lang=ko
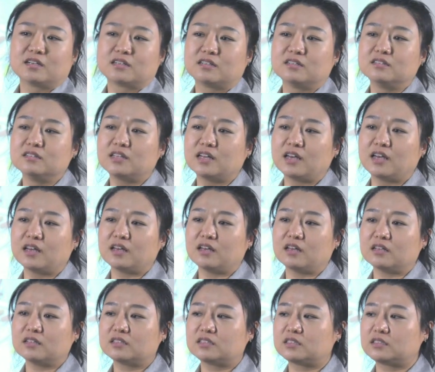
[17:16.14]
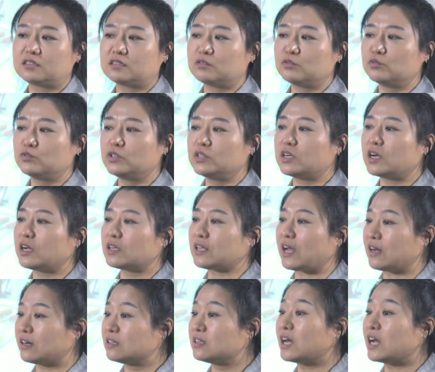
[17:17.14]
근데 우리가
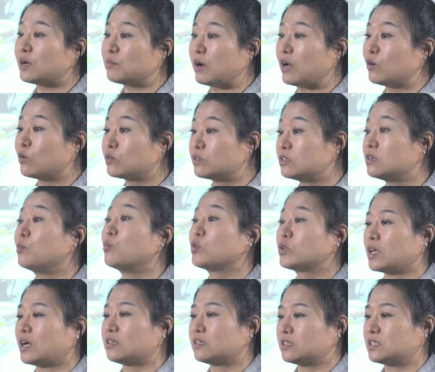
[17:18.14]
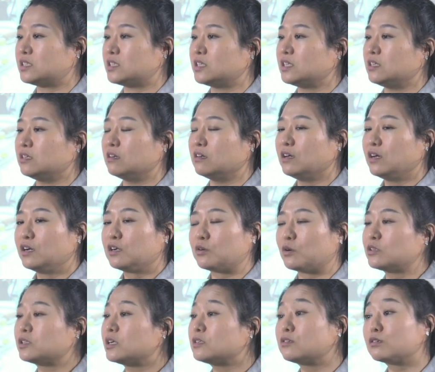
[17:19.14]
다른 나라 말로는 그거 못하듯이
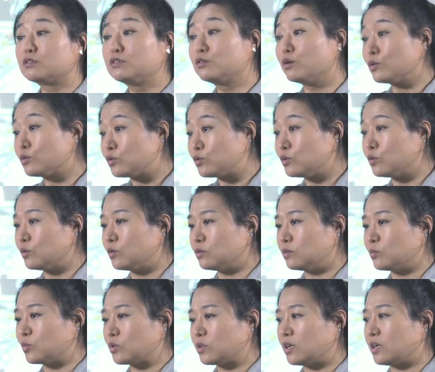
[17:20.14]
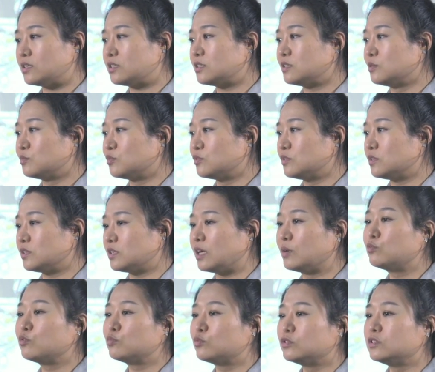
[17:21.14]
러시아에서는 그것도 못하시는 분들이
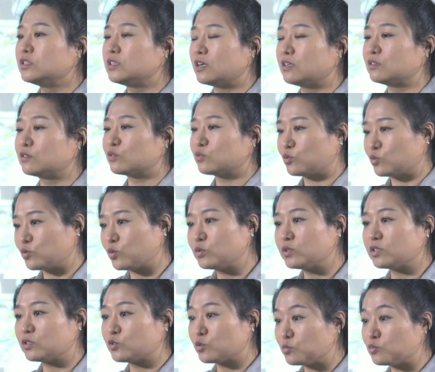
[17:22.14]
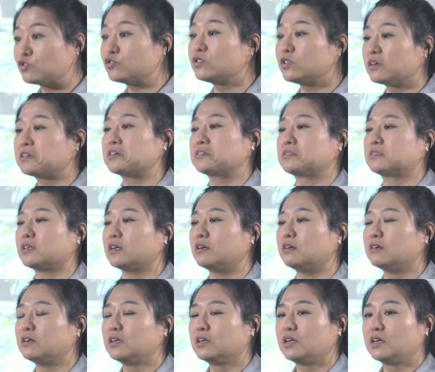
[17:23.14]
대부분이라는 것도 솔직히 좀
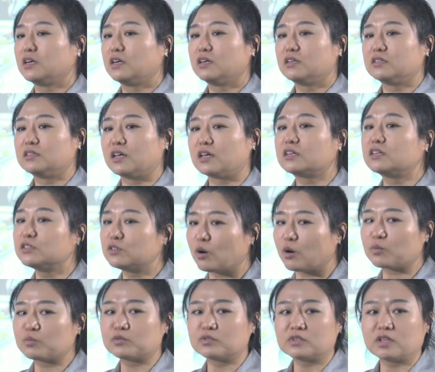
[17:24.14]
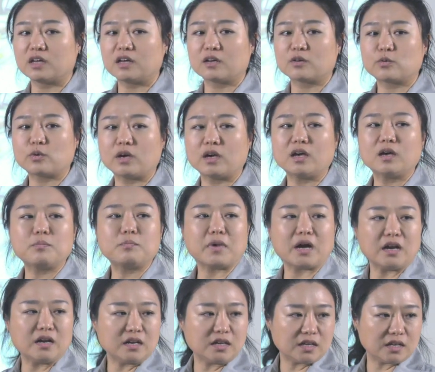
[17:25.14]
충격이었어요. 근데 그 덕분에 꽤
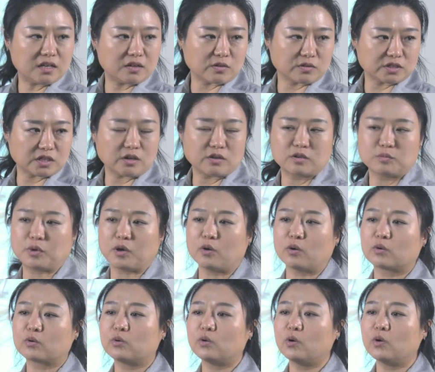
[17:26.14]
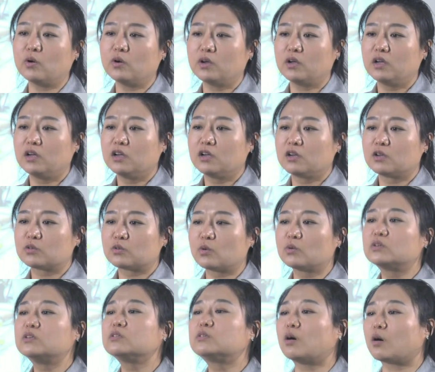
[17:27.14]
빨리 러시아어를 배웠고
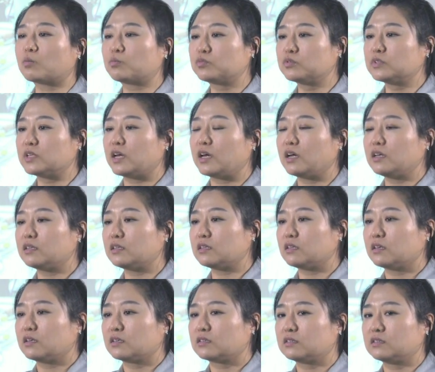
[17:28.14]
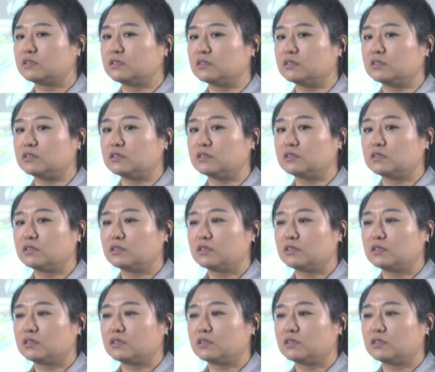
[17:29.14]
또 그 덕분에 그